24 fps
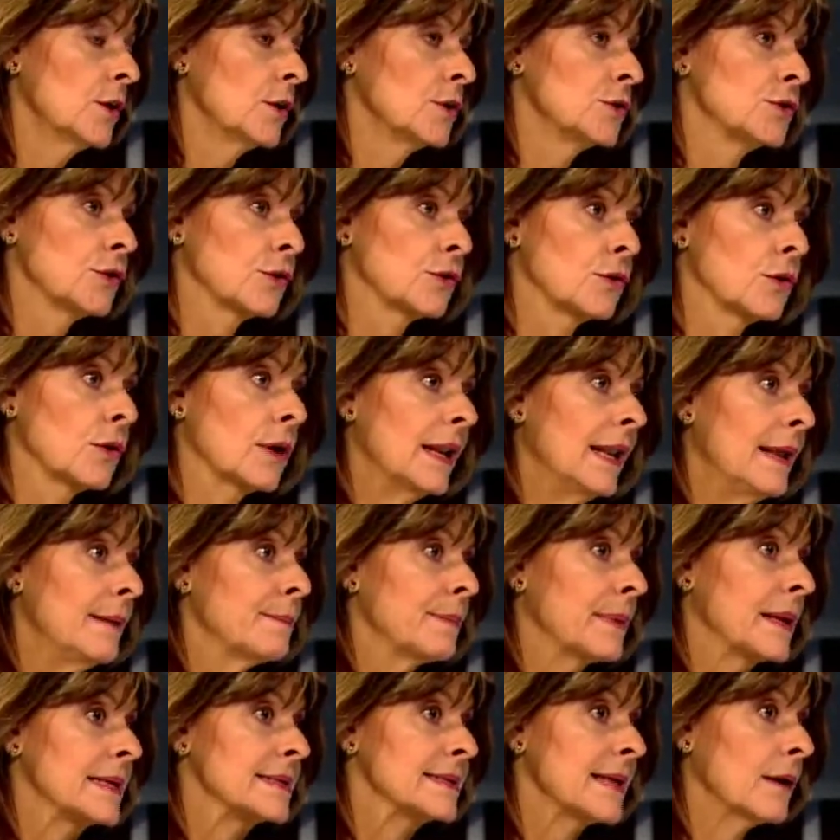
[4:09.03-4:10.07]
Yo creo que la
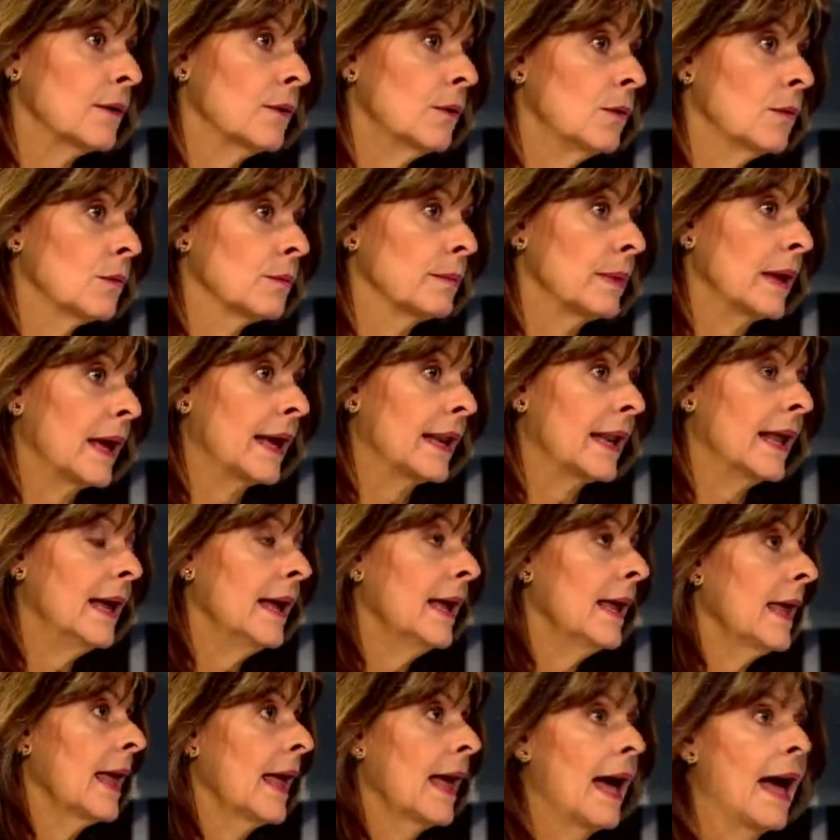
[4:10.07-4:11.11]
empresa colombiana
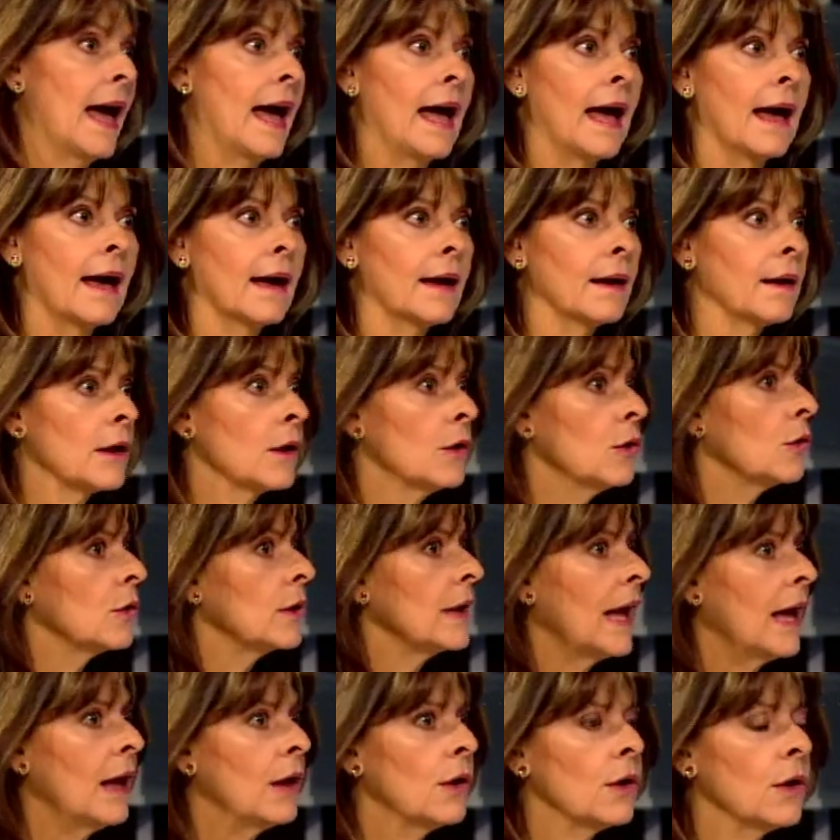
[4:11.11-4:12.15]
ha
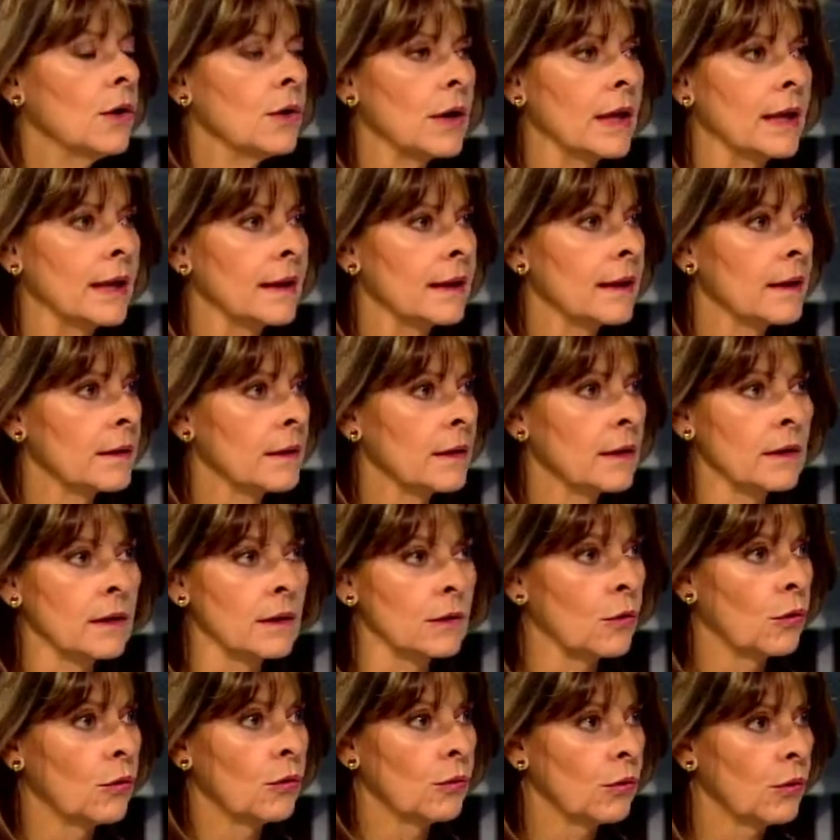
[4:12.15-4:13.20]
logrado en
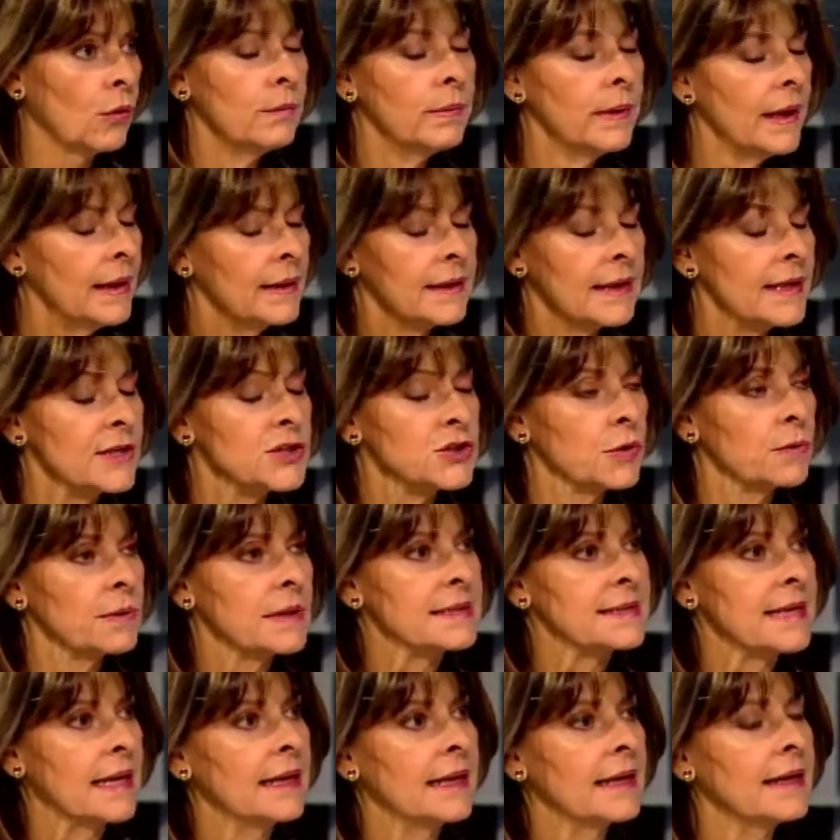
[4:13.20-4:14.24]
Colombia y,
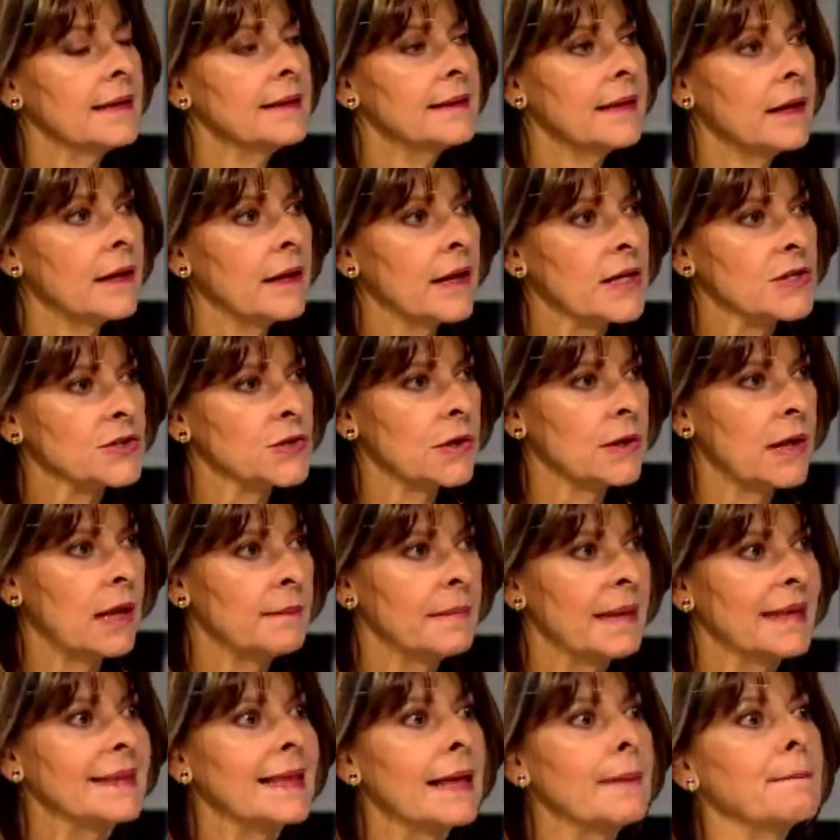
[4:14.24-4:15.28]
sobresalir
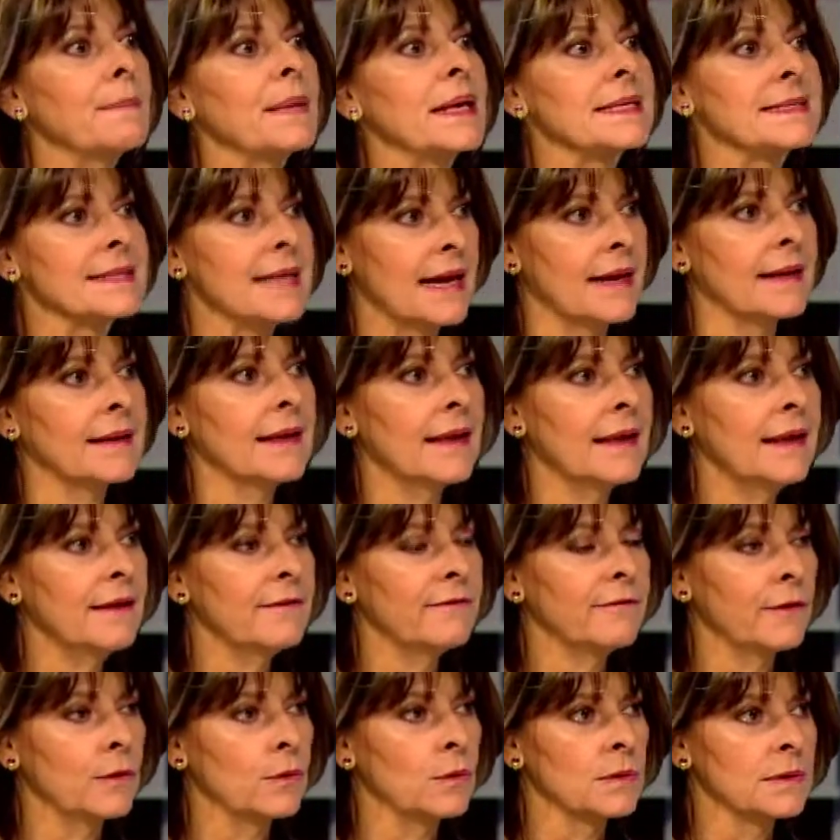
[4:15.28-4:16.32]
internacionalmente a pesar de
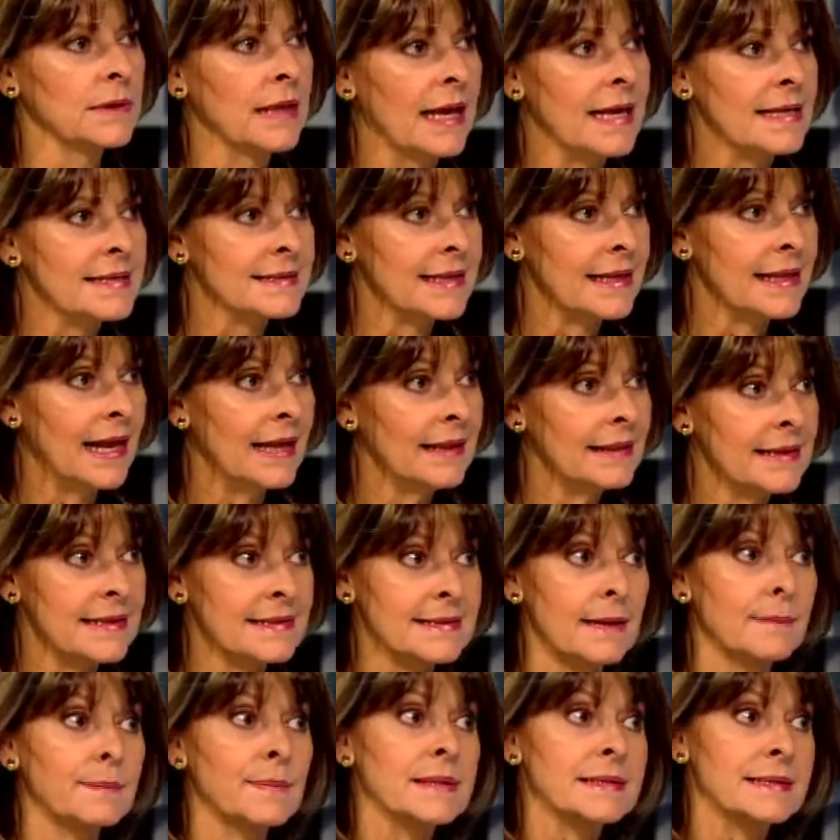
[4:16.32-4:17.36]
dificultades
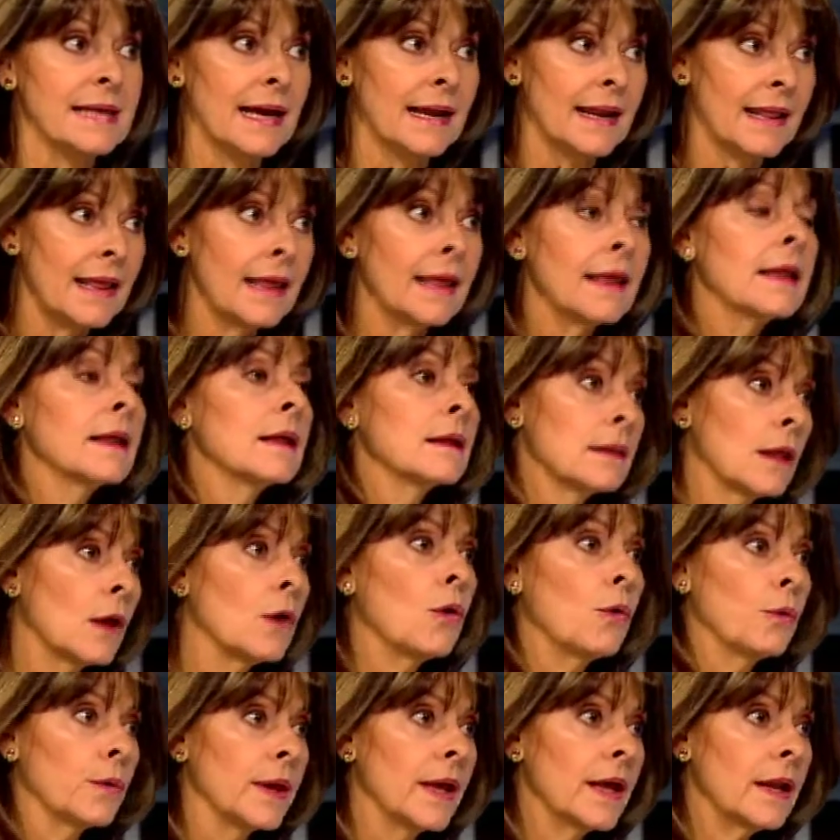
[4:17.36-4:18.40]
grandes, a pesar de
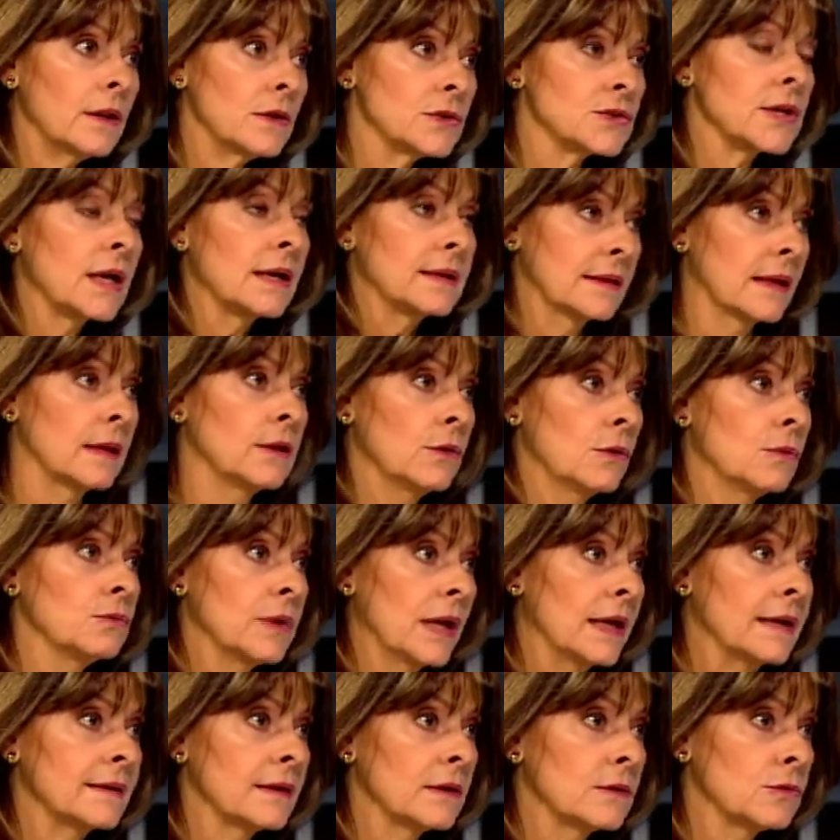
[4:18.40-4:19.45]
gobiernos que han tenido una
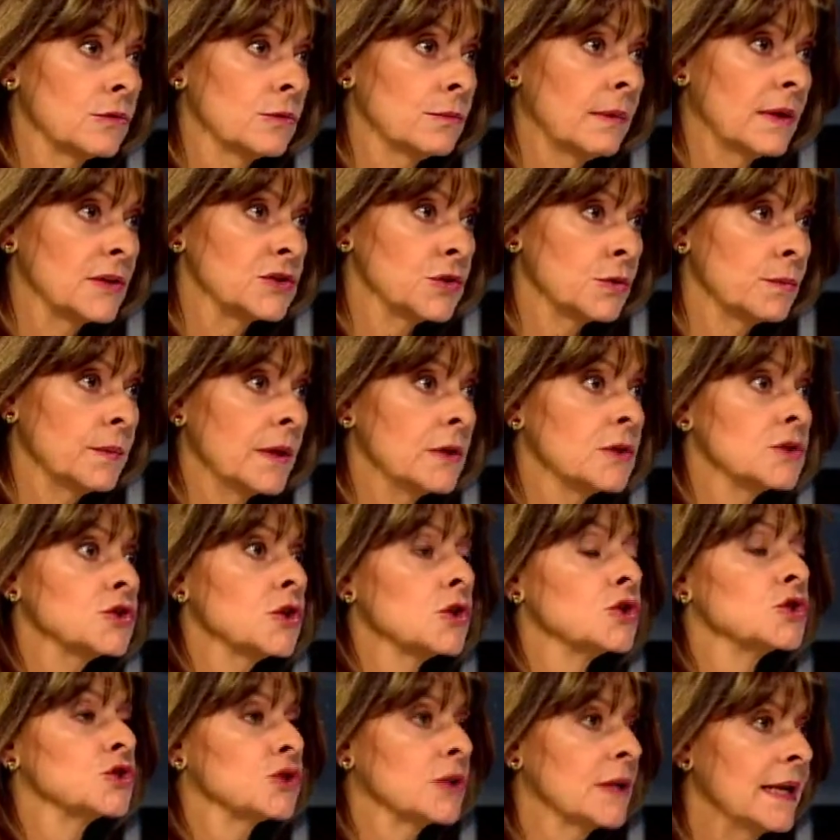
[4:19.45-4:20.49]
actitud más o menos
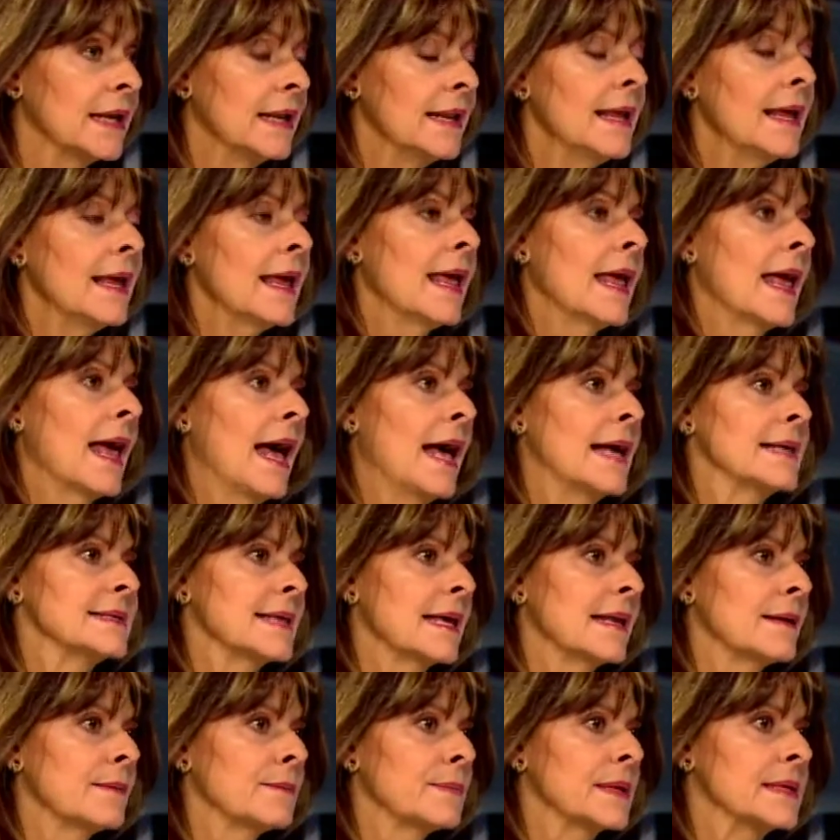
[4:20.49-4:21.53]
hostil hacia
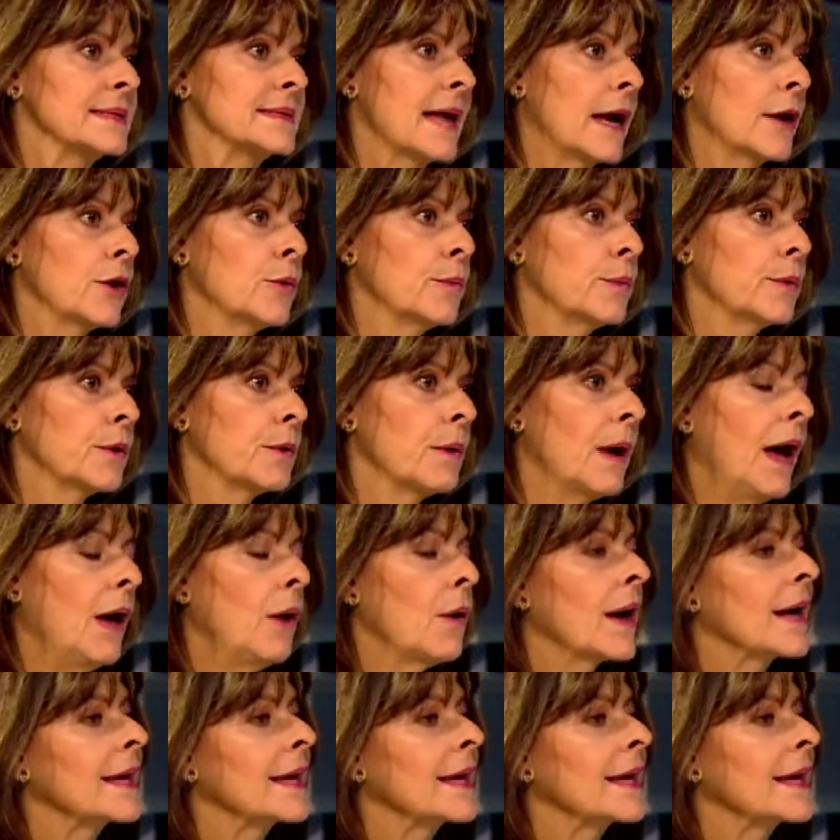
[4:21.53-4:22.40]
el empresario privado.